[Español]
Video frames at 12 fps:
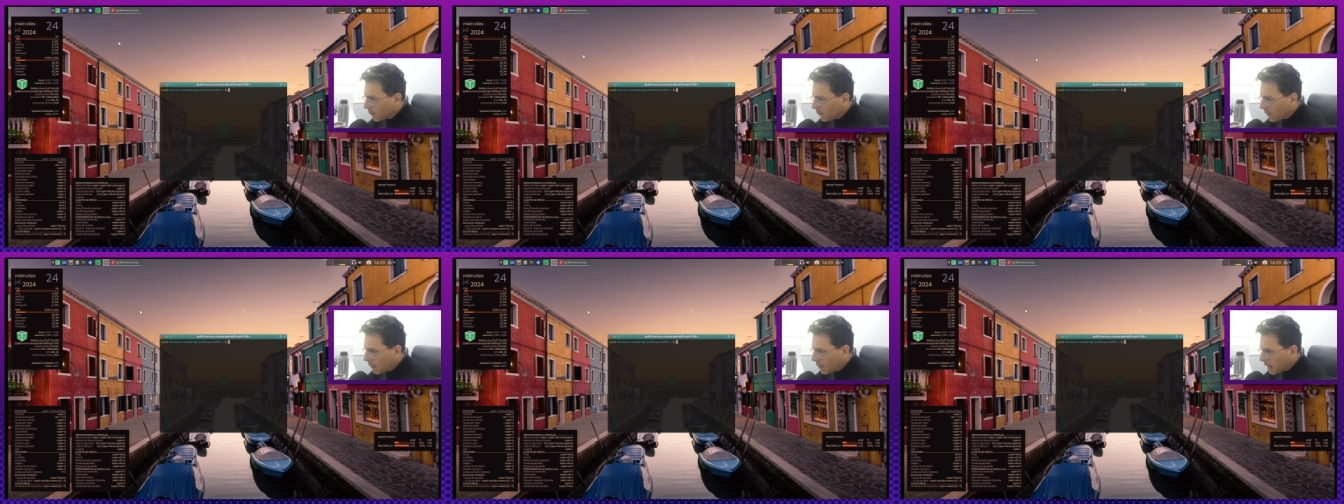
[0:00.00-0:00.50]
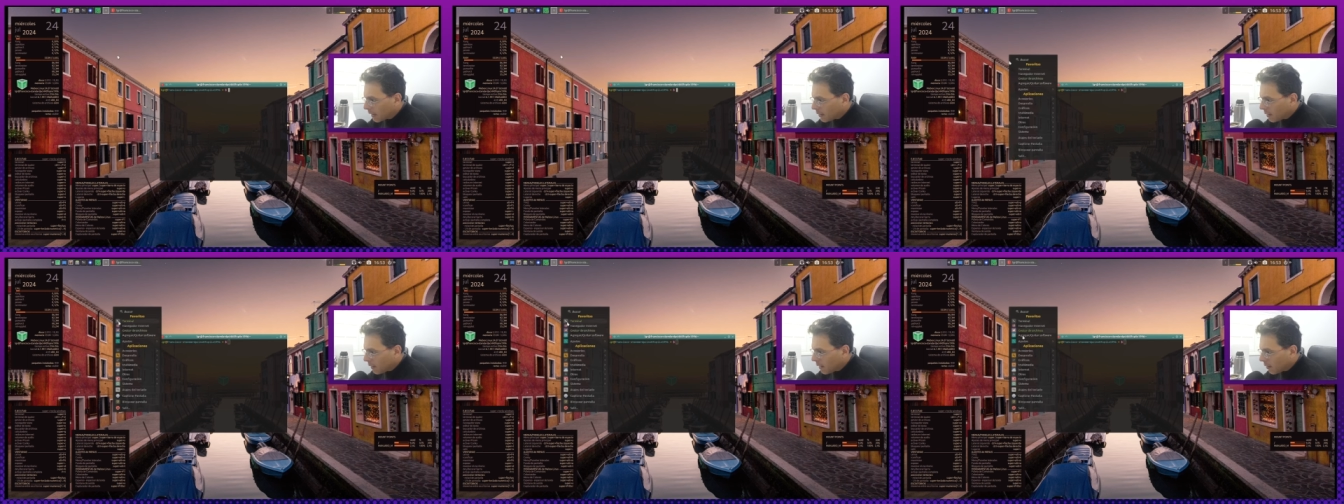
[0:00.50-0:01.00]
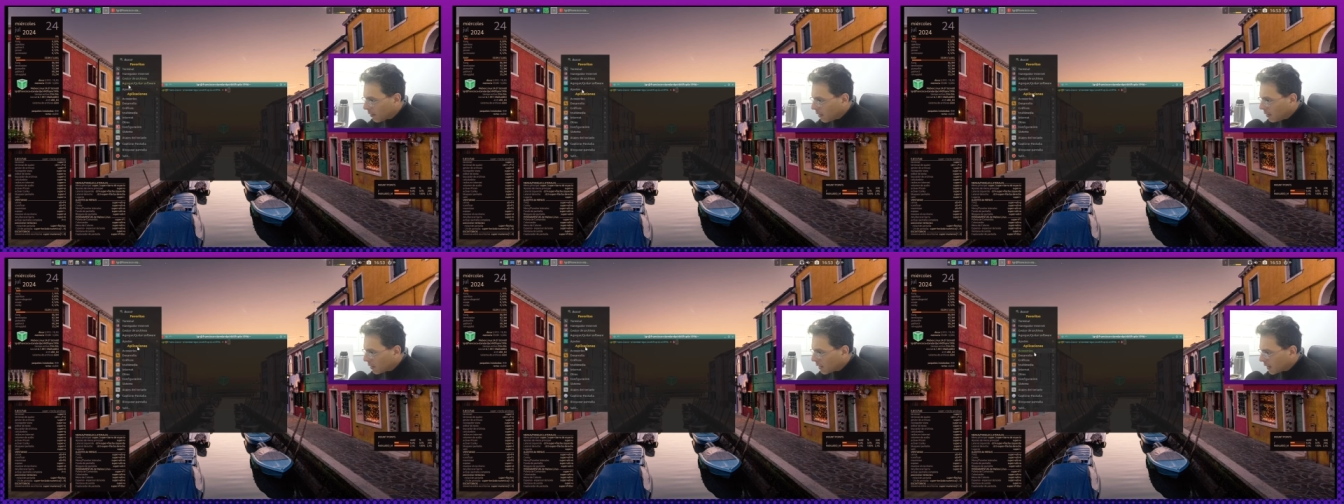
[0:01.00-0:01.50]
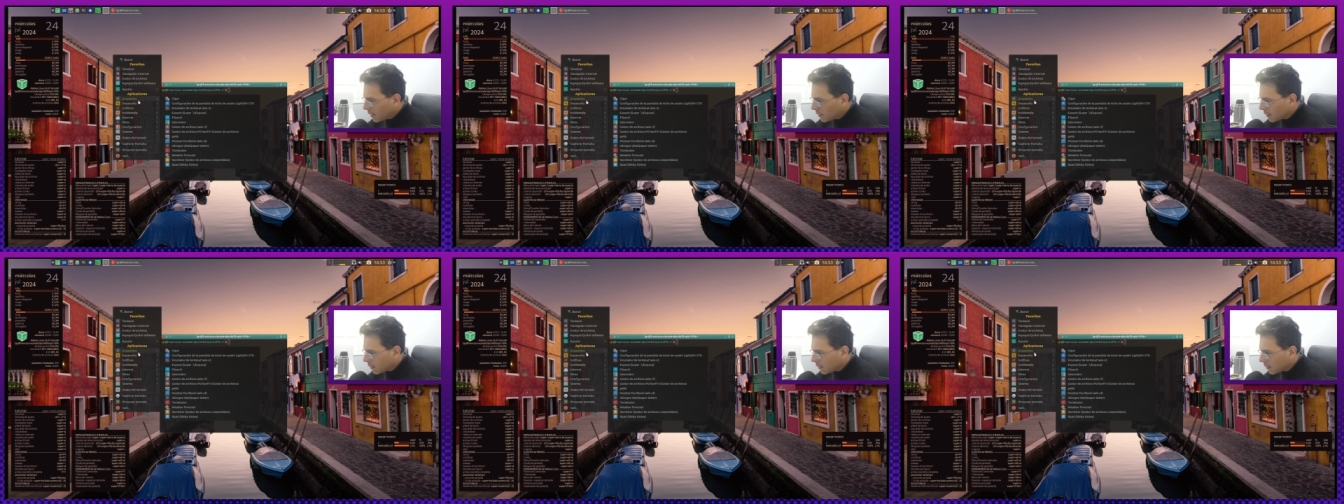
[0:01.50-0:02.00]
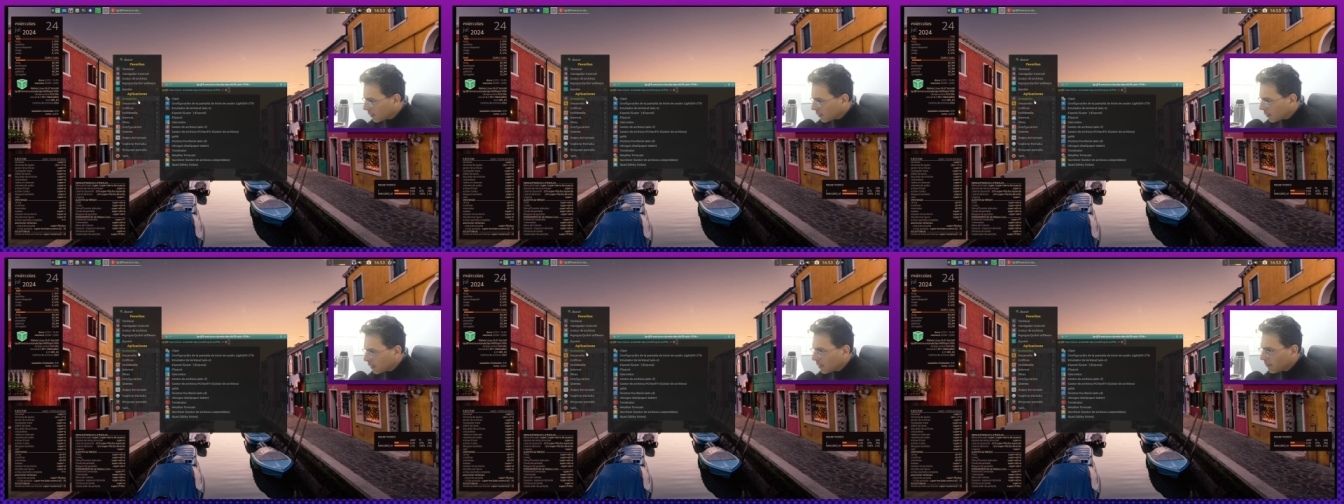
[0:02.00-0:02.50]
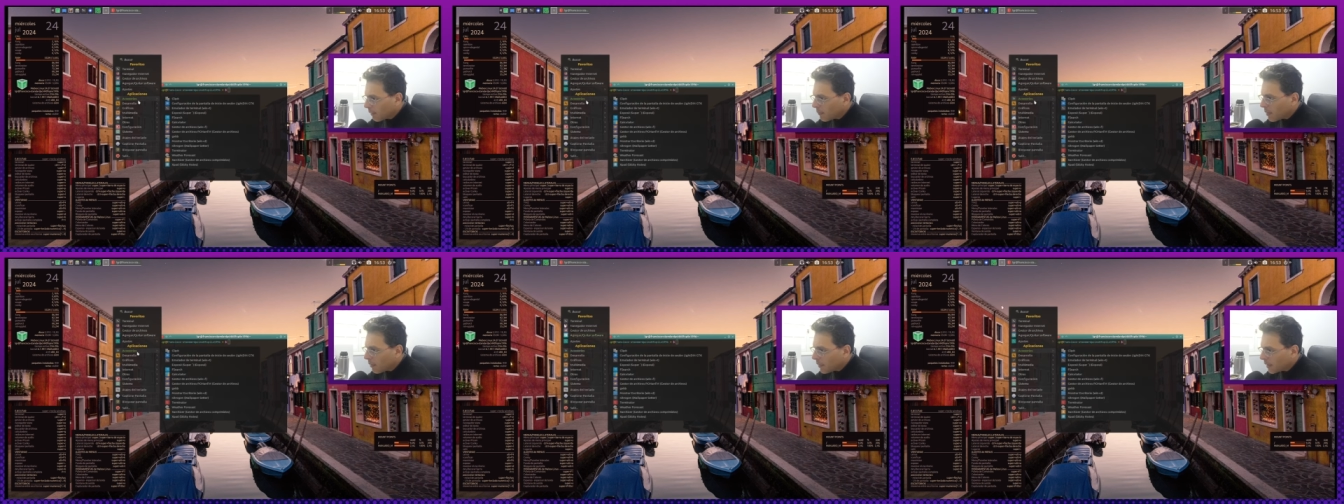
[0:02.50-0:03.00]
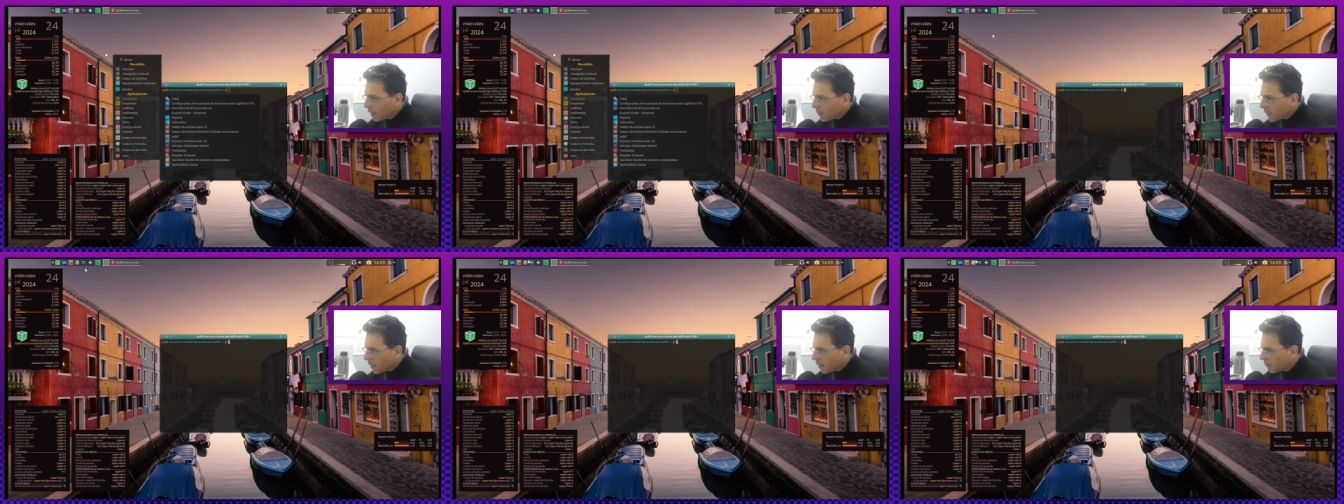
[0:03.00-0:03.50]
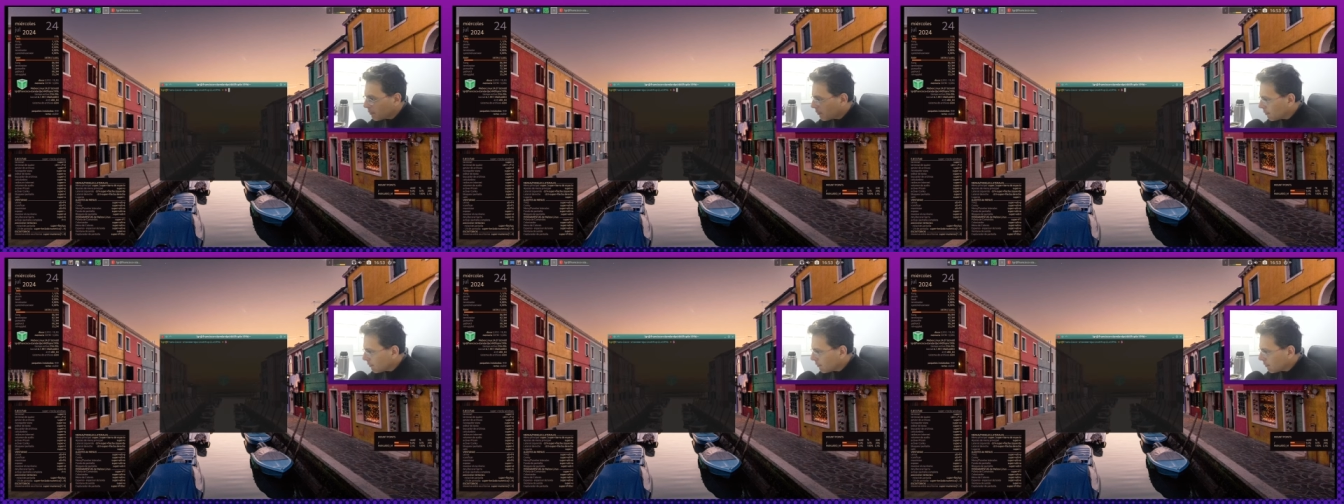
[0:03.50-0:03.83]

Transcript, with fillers: Vamos a activarlo ahora. Vamos a abrir también el